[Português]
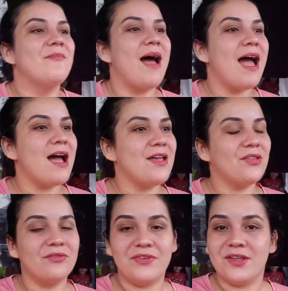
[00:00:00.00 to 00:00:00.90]

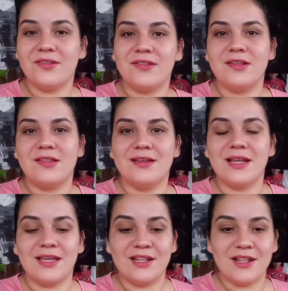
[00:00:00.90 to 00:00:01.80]
Mais um vídeo se
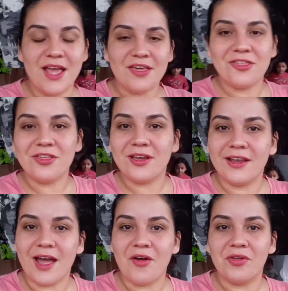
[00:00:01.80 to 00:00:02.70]
iniciando aqui neste
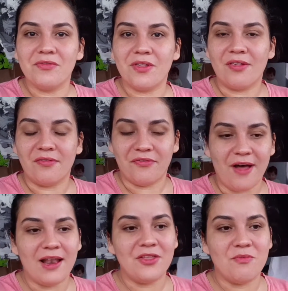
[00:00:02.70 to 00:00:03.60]
canal que você
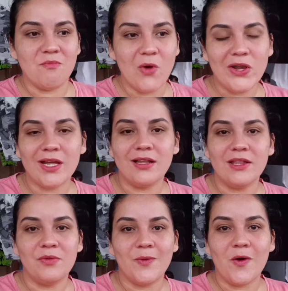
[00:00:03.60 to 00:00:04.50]
fala de Mônica
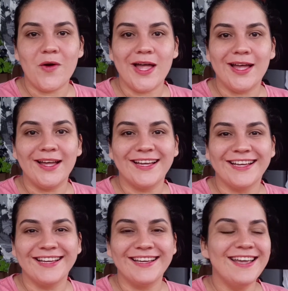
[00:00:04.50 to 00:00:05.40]
Lisboa.
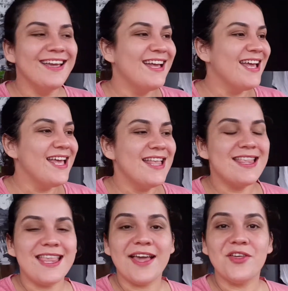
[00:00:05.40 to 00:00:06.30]

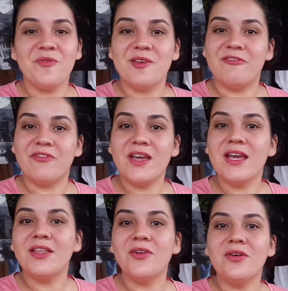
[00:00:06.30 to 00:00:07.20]
Gente. Sejam
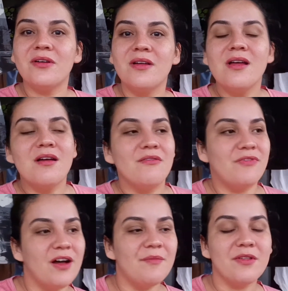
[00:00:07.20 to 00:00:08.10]
bem-vindos.
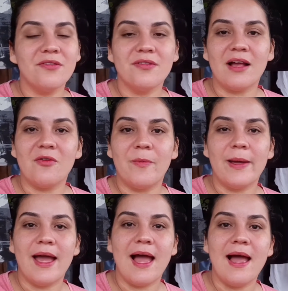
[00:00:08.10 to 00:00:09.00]
Vamos nos
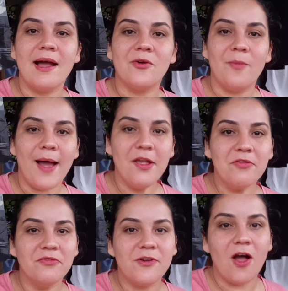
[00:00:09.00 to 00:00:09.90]
acompanhar com mais
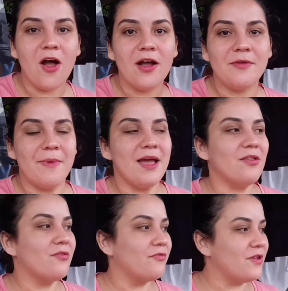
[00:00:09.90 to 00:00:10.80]
um vlog,
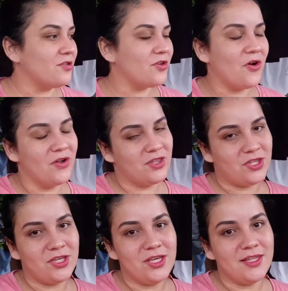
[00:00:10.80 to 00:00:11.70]
mais um vídeo de
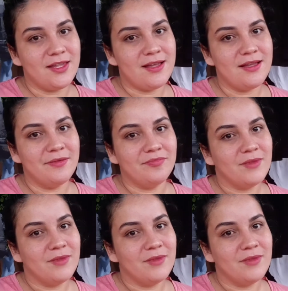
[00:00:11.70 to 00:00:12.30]
rotina.